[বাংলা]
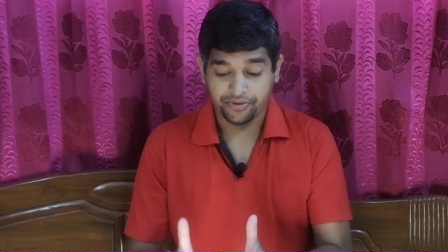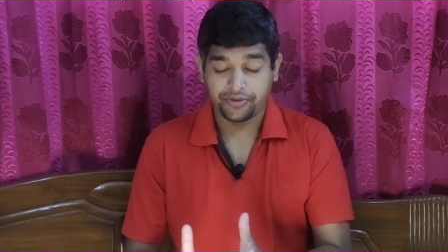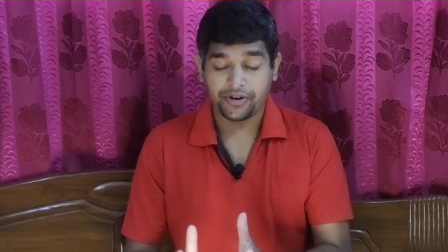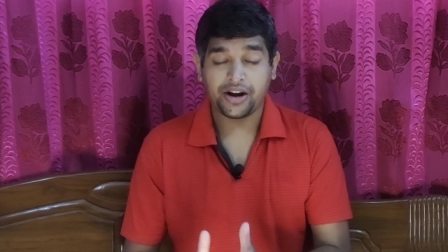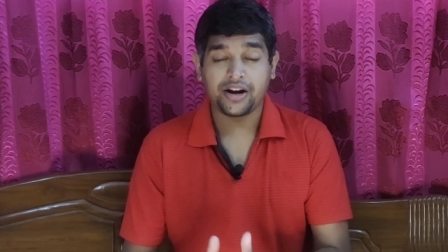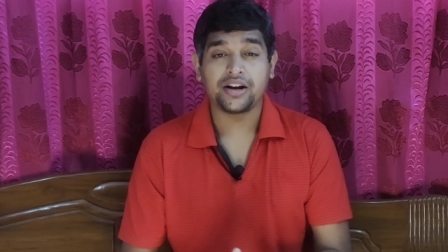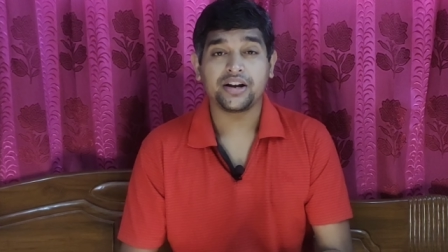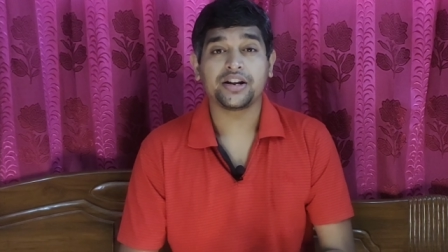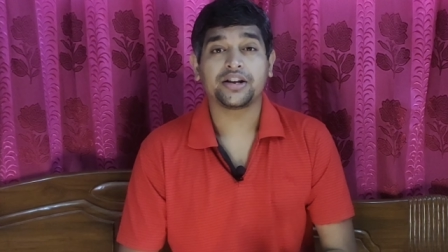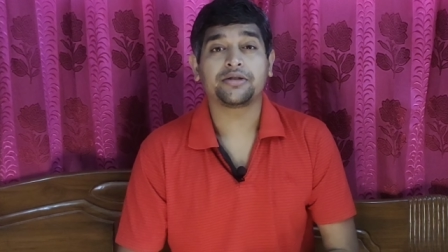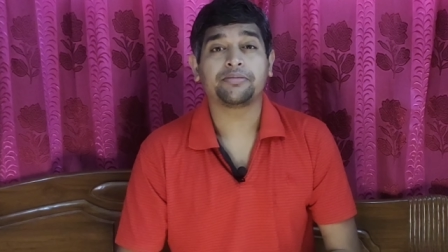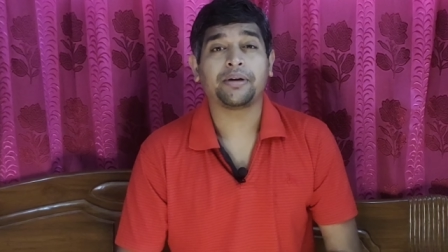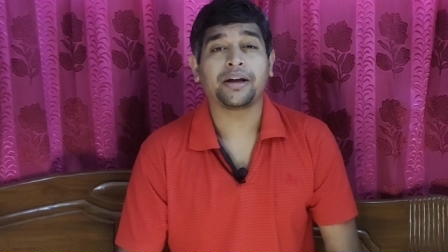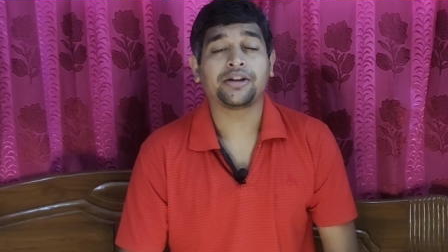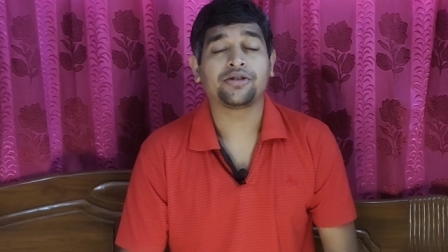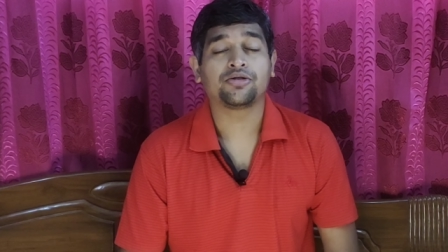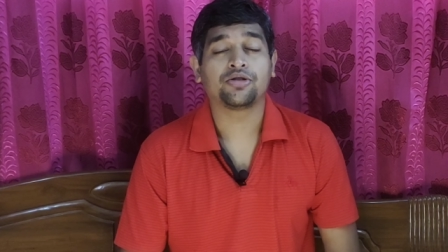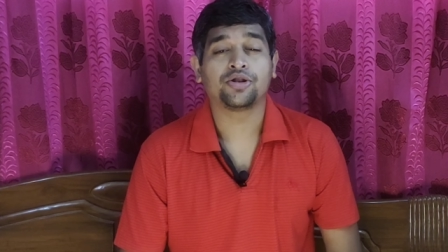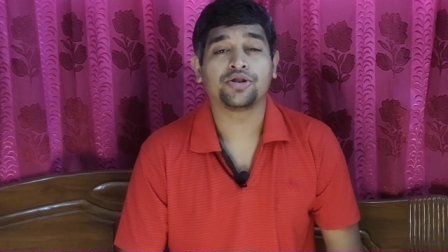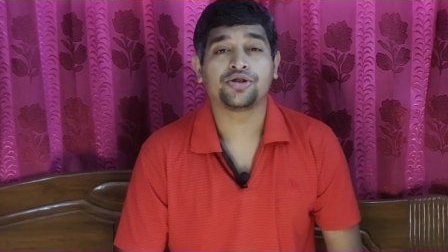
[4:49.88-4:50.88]
ফ্রেন্ডলিস
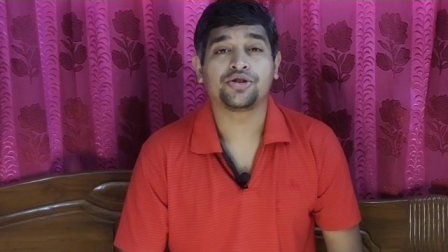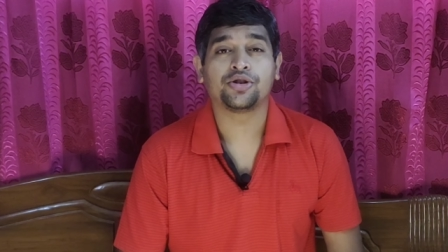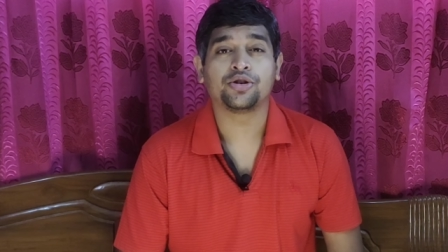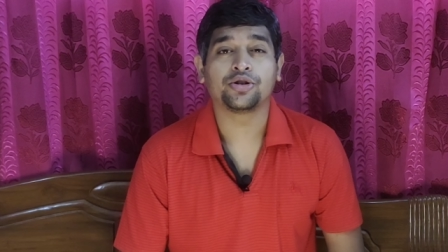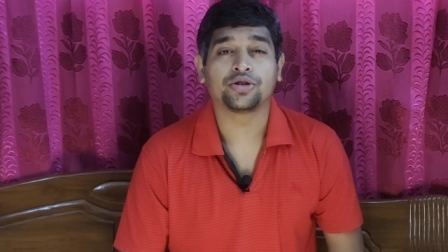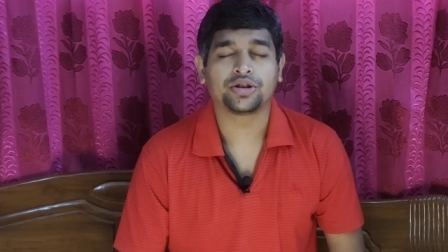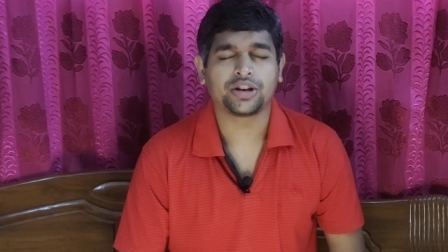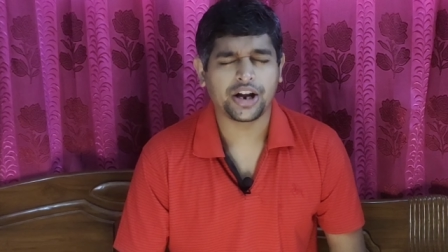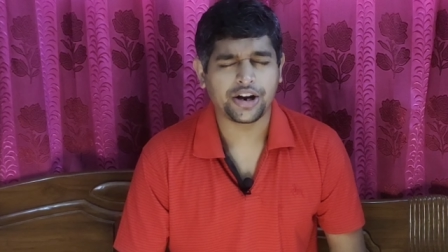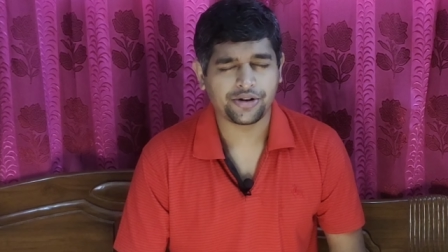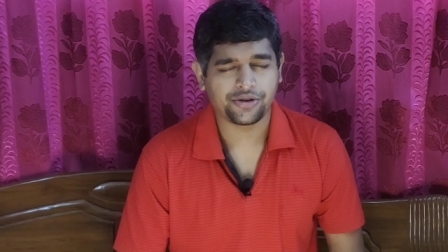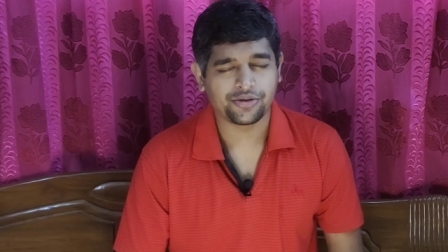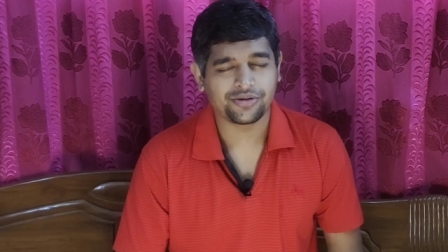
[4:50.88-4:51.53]
ম্যাচগুলো ছিল সেই